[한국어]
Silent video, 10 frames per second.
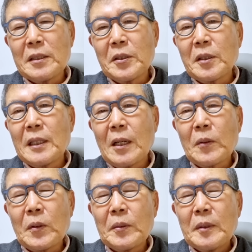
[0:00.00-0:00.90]

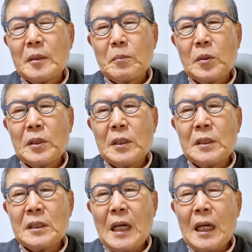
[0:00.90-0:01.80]
늘었다고 뭐
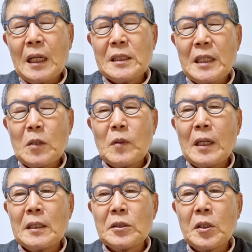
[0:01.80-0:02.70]
이런 자랑을 자꾸
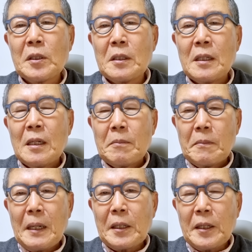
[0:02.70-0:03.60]
하는 저를
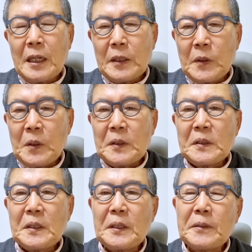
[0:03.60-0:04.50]
발견하게
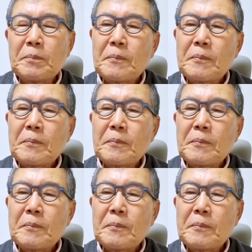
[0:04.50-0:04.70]
되었어요.